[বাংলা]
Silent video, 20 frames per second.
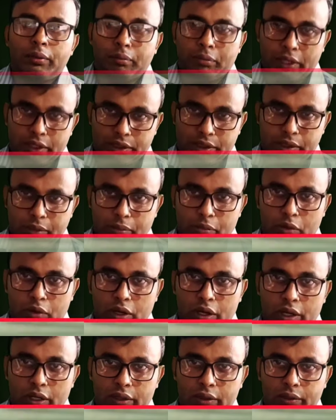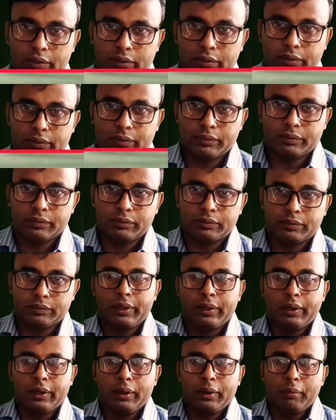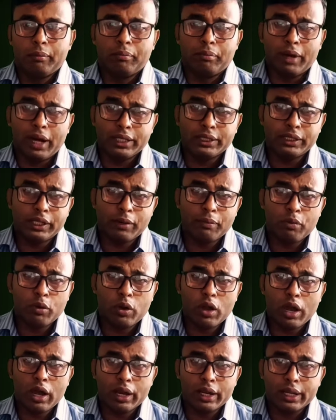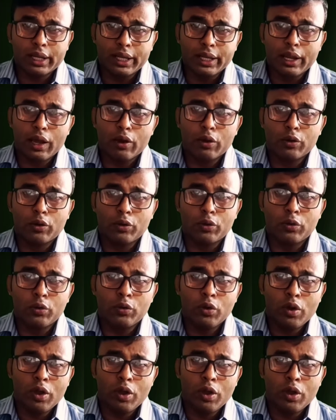মাজরা পোকা মাজরা পোকার কীড়াগুলো